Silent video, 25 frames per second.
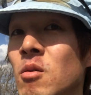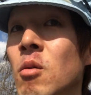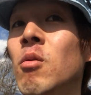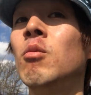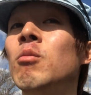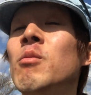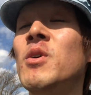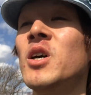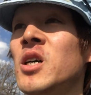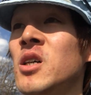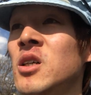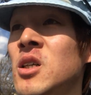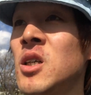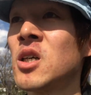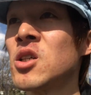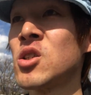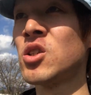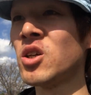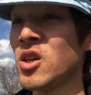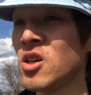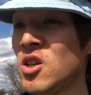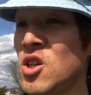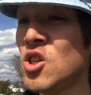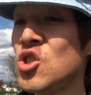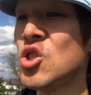お前らが
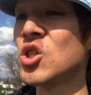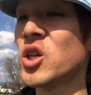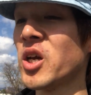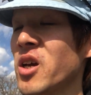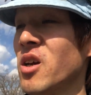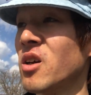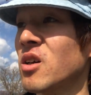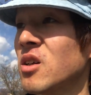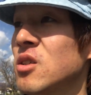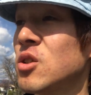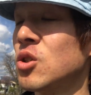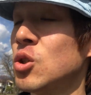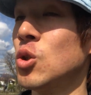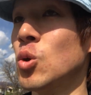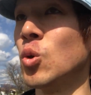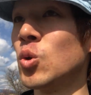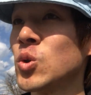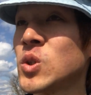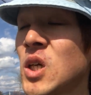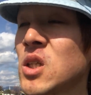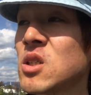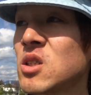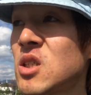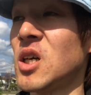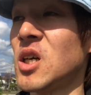責任者や銃
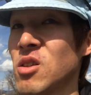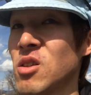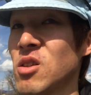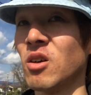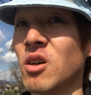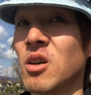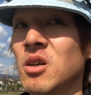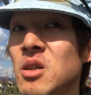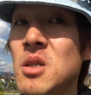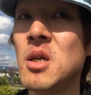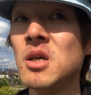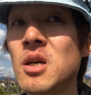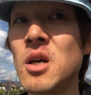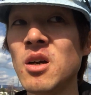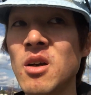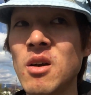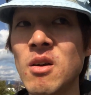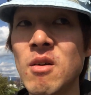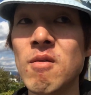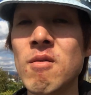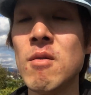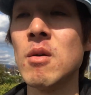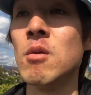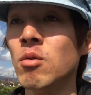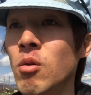殺ぞ
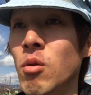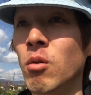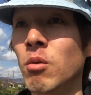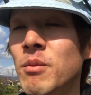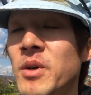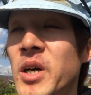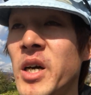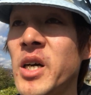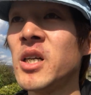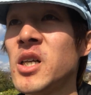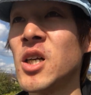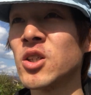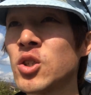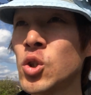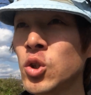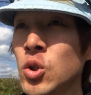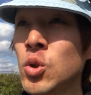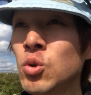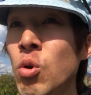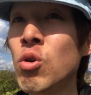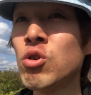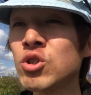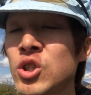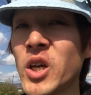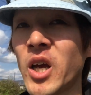お前ら通
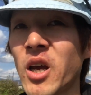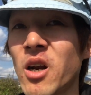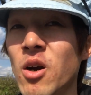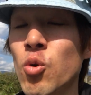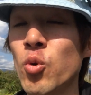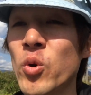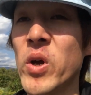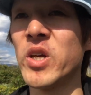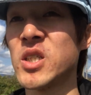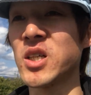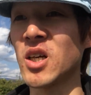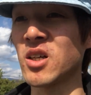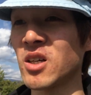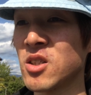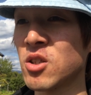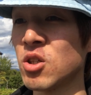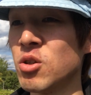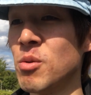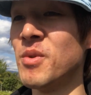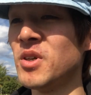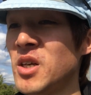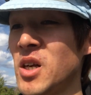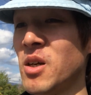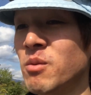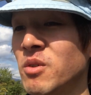報者やろ上坂す
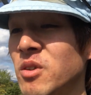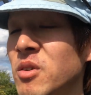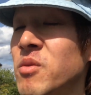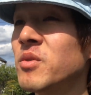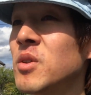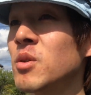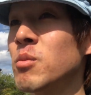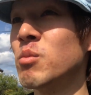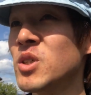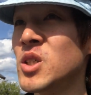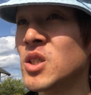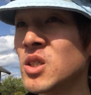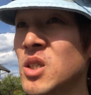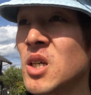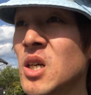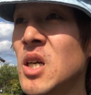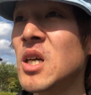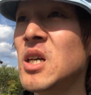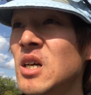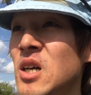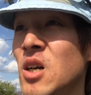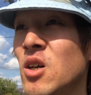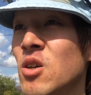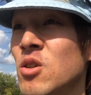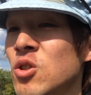みれも
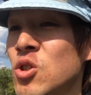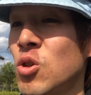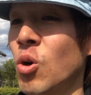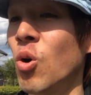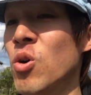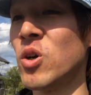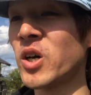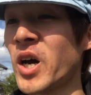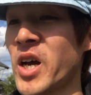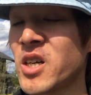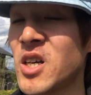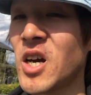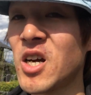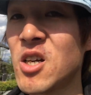懲戒